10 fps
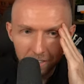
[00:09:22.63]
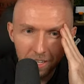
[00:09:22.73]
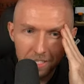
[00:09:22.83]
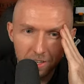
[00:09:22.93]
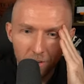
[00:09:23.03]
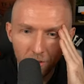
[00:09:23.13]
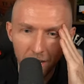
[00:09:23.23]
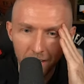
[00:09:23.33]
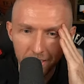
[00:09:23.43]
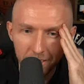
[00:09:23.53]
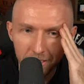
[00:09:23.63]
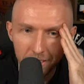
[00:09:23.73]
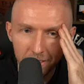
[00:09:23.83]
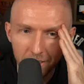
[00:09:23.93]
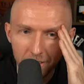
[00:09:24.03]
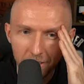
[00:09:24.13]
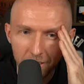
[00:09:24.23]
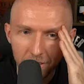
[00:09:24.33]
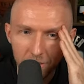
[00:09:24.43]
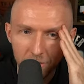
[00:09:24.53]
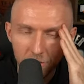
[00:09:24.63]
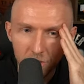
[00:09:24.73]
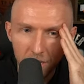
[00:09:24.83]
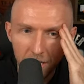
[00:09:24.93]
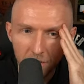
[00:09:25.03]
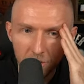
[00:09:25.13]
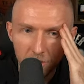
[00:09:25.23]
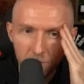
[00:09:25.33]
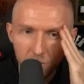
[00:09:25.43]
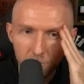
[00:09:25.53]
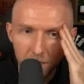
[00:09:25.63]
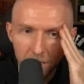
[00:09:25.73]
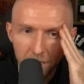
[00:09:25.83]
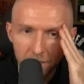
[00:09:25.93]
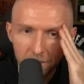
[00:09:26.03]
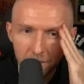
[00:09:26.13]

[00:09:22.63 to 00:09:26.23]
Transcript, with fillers: Also auch eigentlich starke Rollenspieler.